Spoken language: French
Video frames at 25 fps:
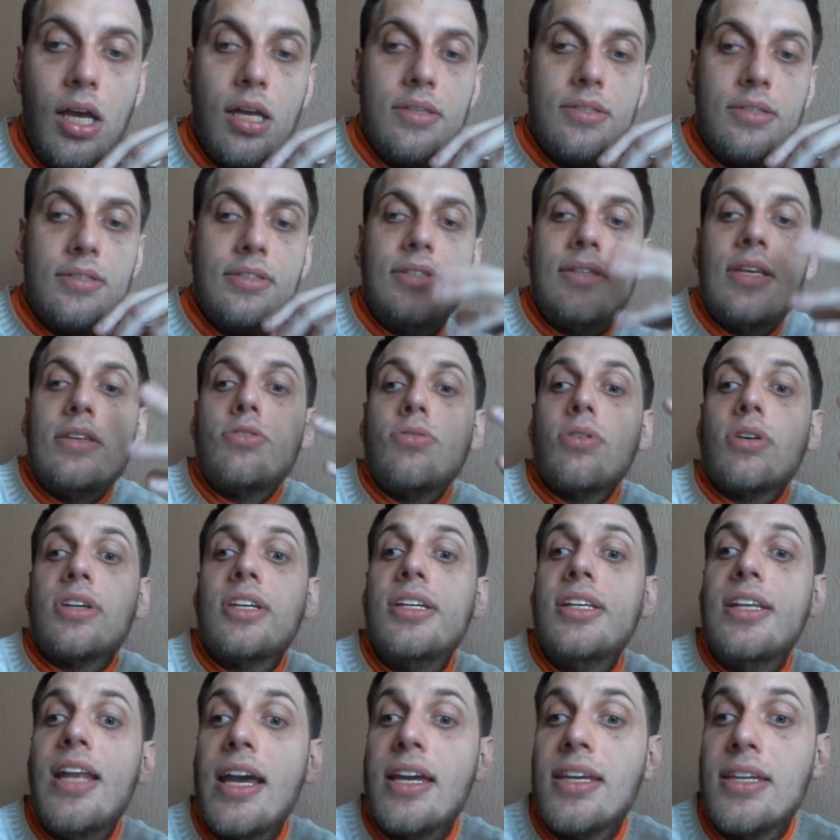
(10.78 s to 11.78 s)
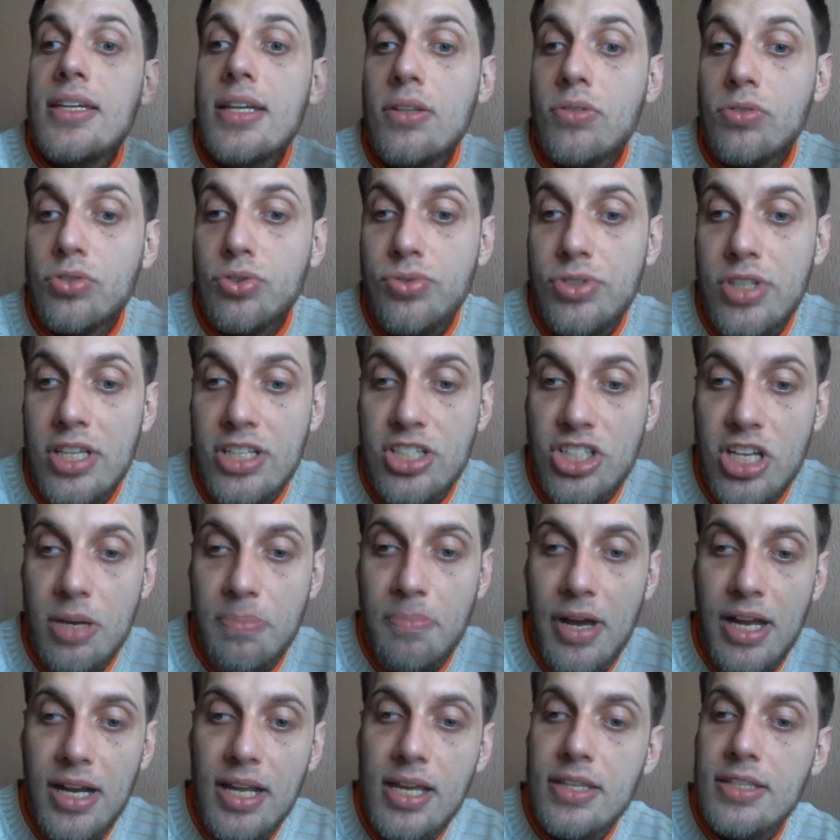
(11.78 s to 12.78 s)
c'était sur Kill la Kill, dont je vous ai déjà
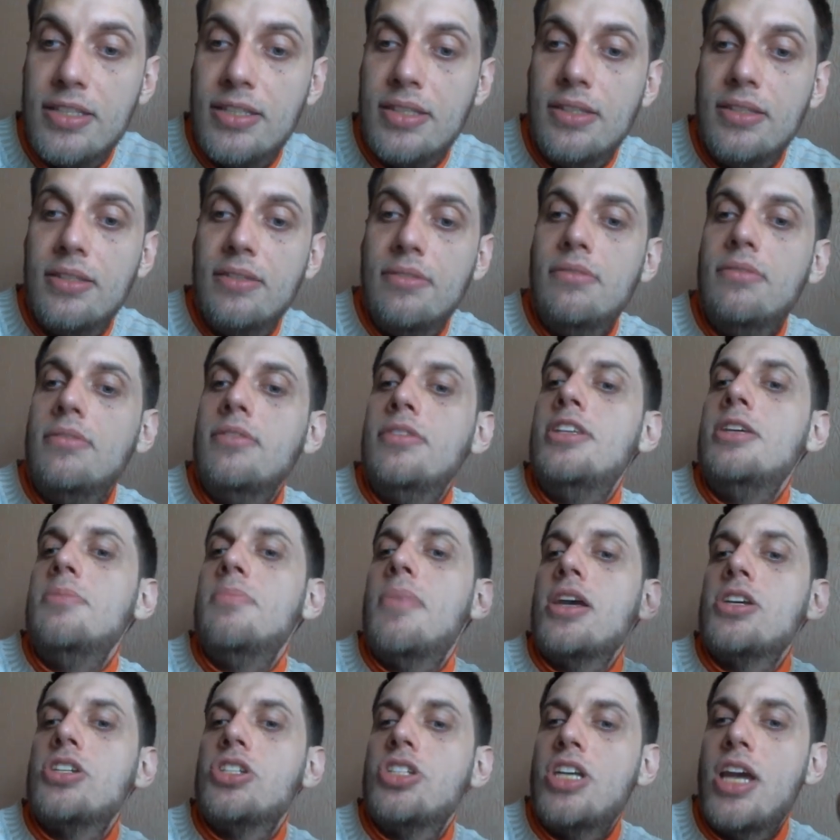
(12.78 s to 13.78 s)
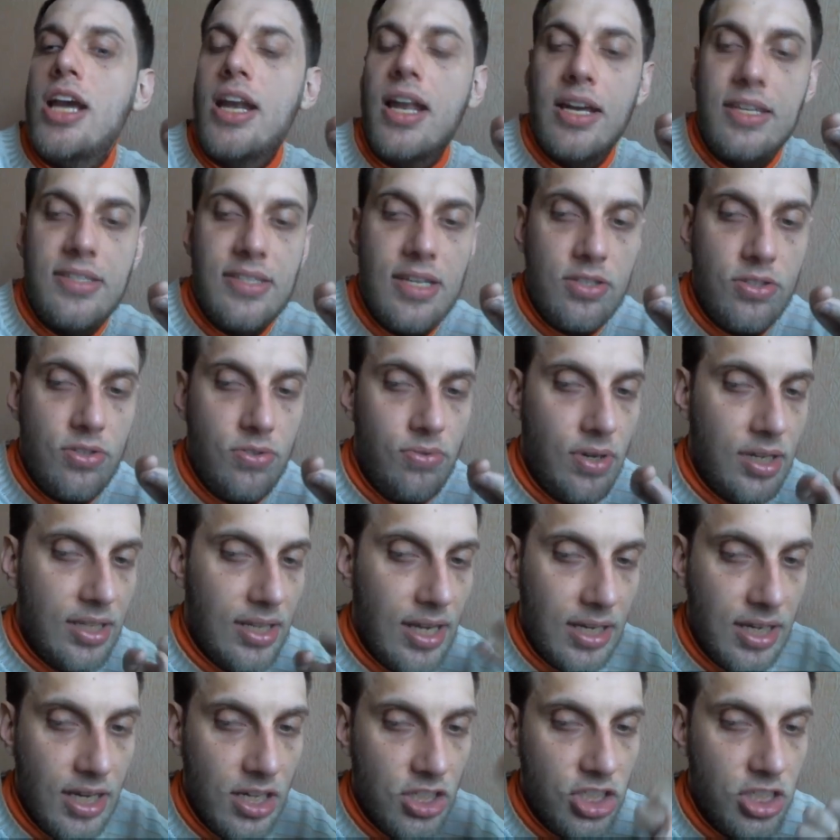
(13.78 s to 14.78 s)
parlé, Dimashi à la réalisation et
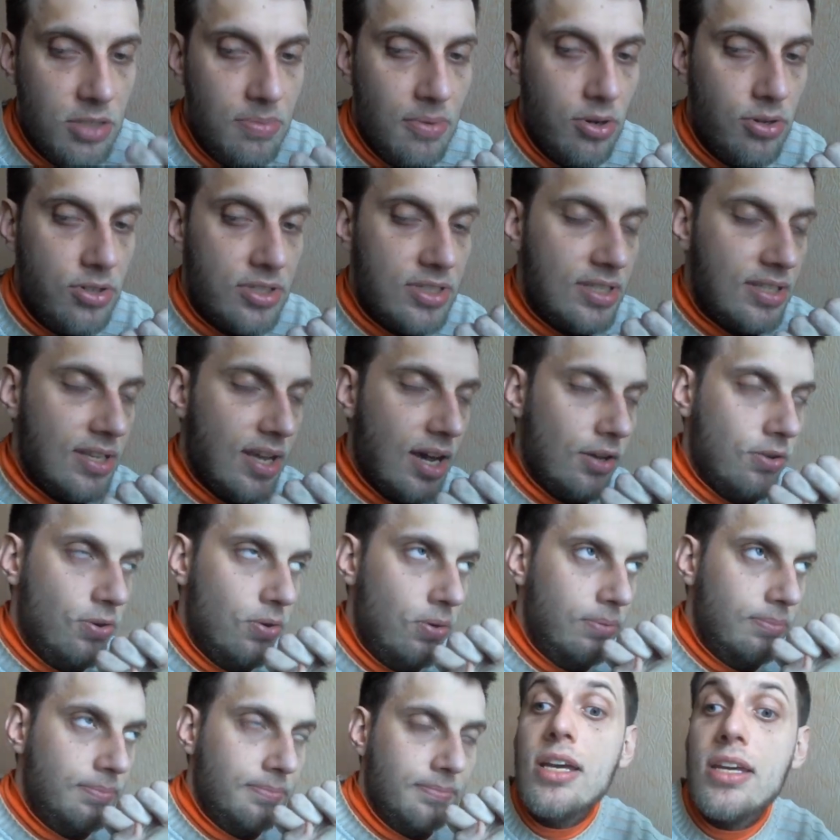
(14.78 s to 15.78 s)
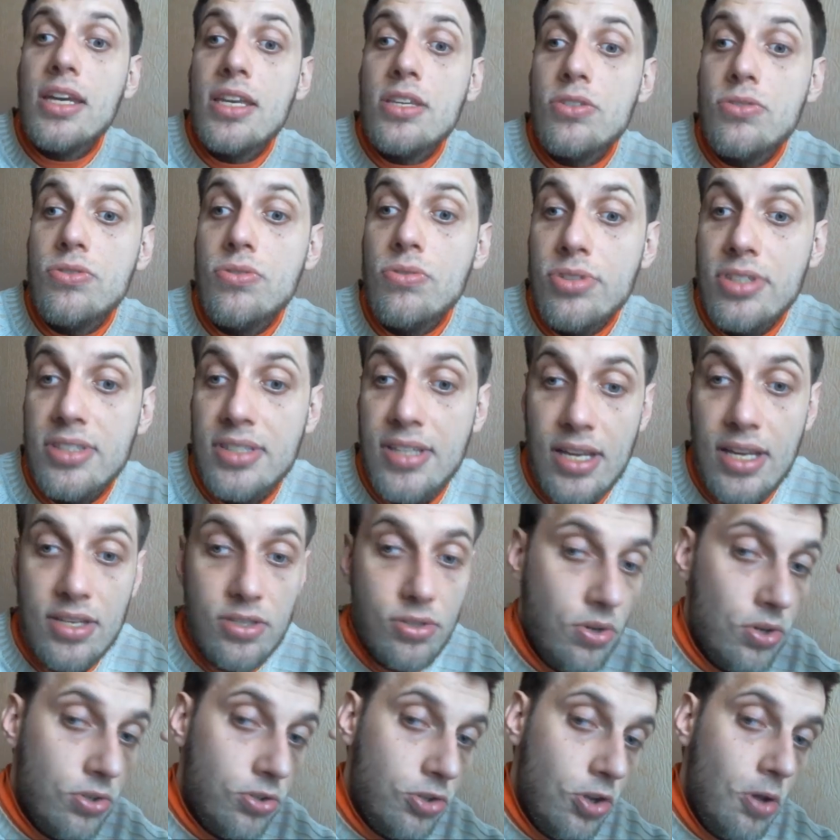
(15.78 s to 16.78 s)
Nakashima au scénario. La question, c'était
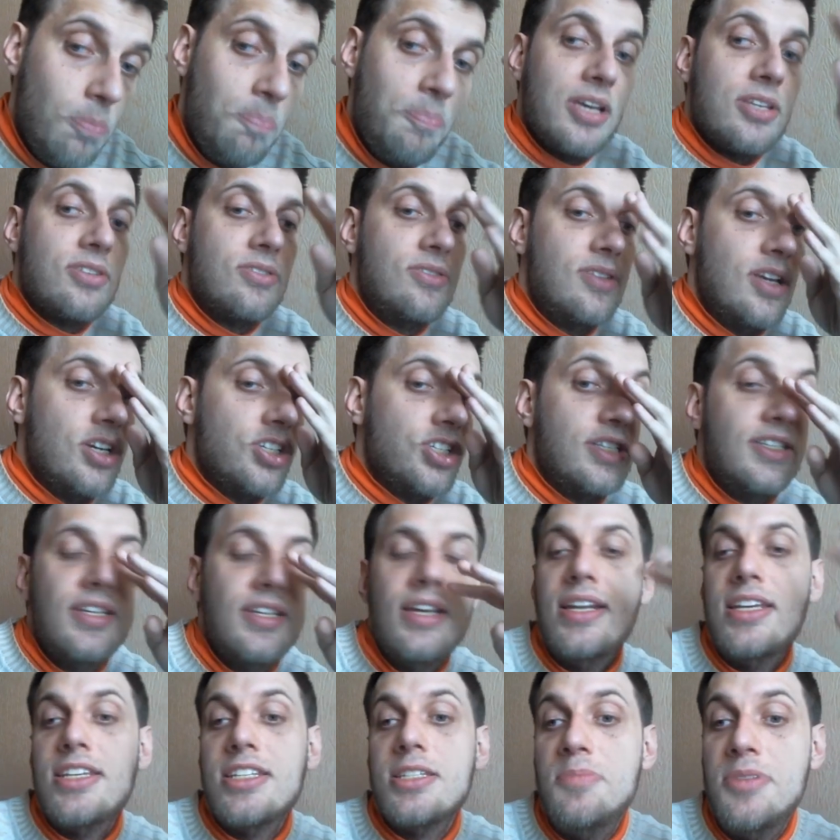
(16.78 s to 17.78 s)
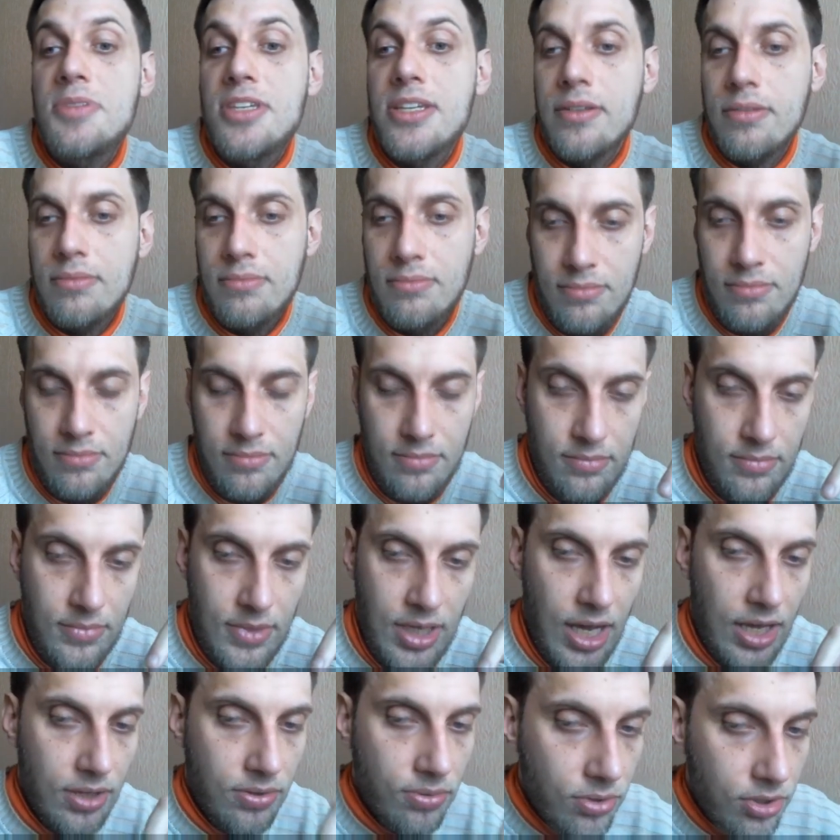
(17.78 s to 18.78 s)
est-ce que deux personnages étaient lesbiens
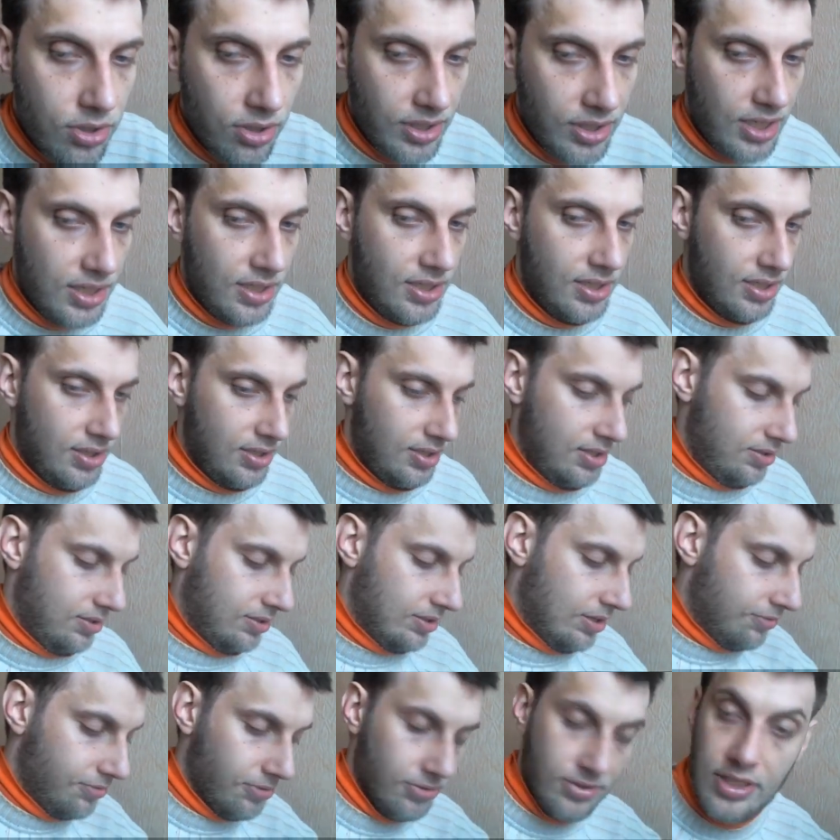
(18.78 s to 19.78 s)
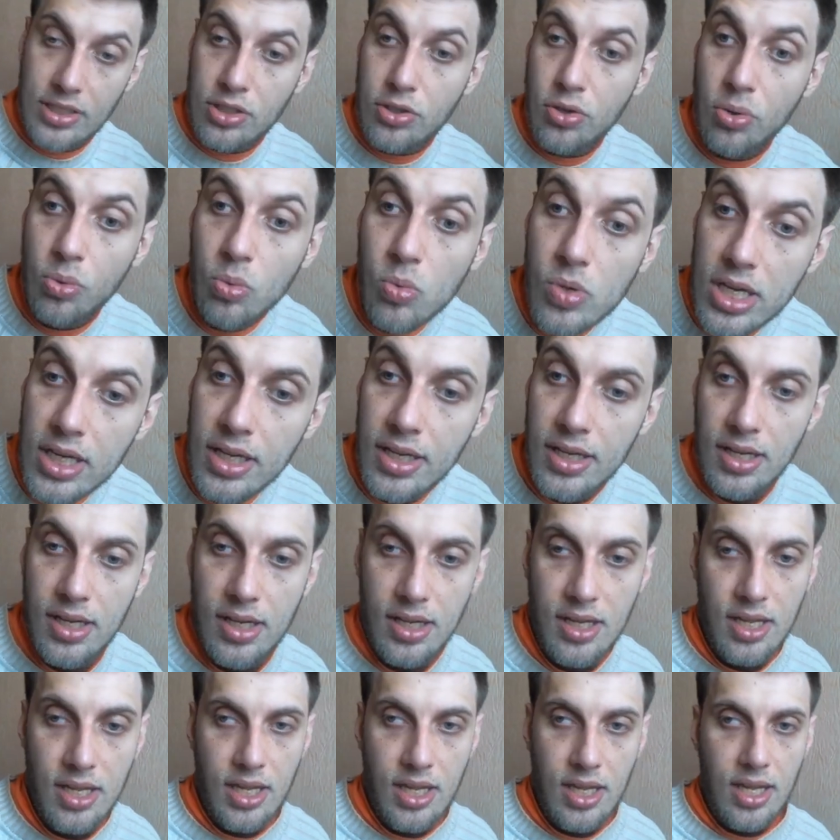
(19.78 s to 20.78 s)
Et donc, il y en a qui défendaient que oui,
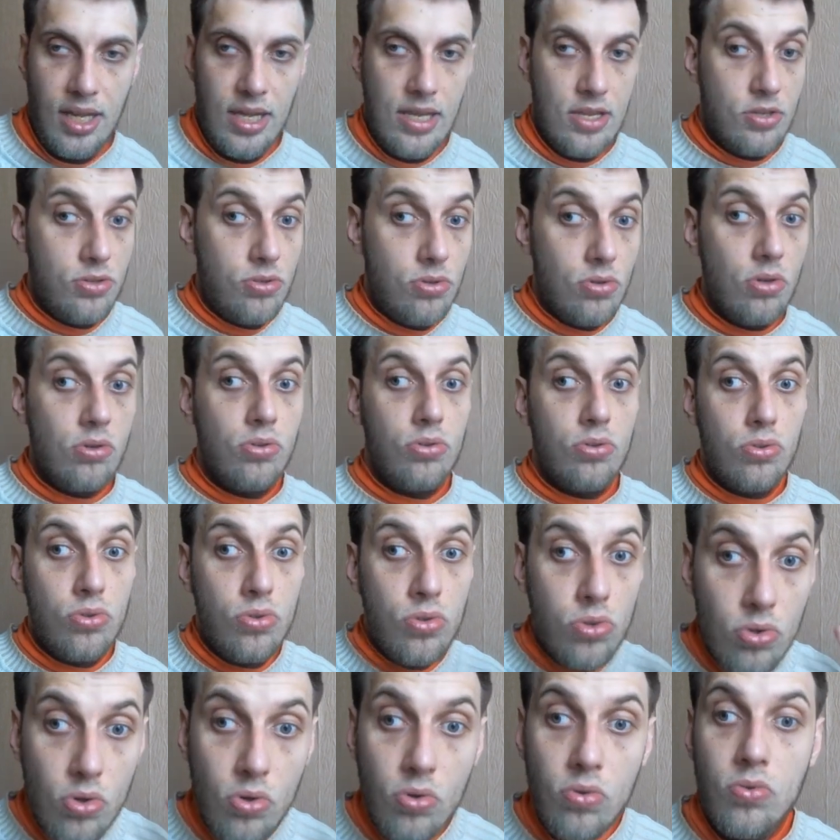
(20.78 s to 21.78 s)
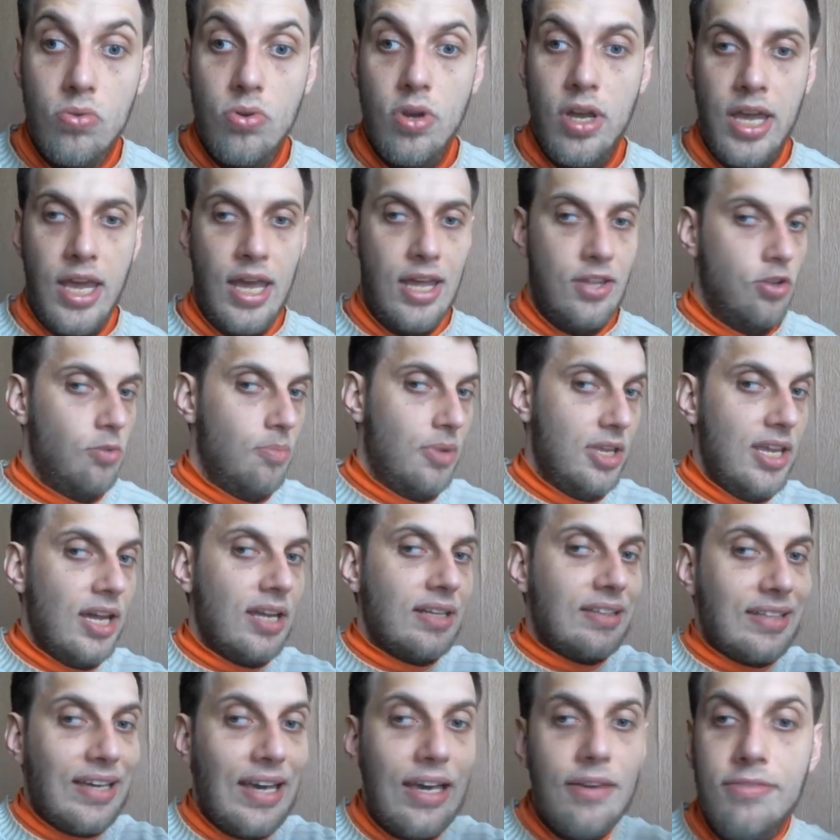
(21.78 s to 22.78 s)
et les autres, non, et de
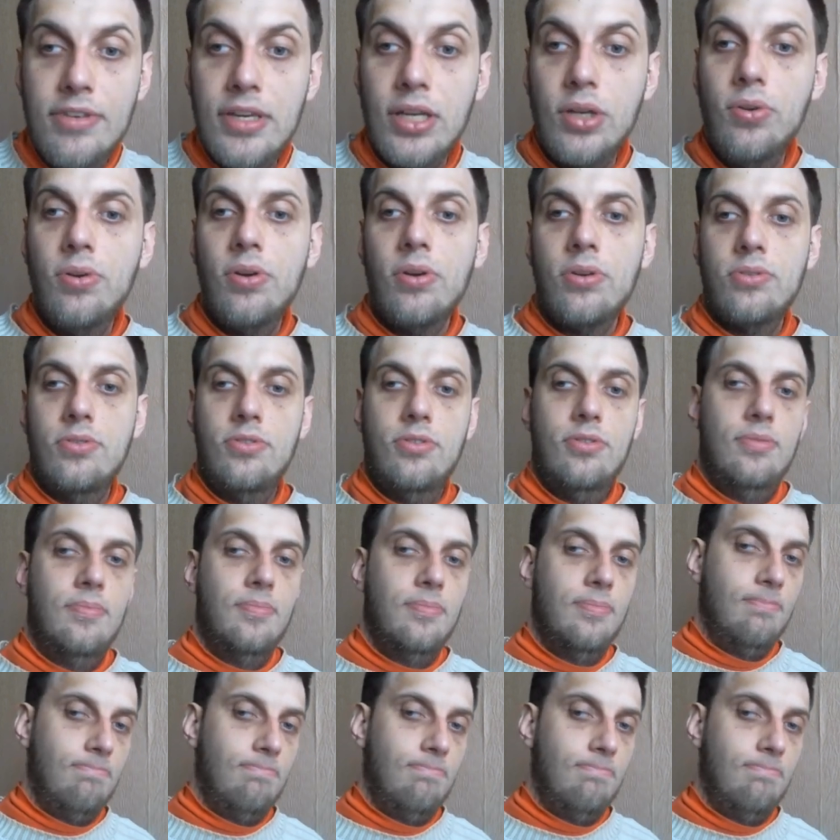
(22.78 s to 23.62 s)
manière très virulente.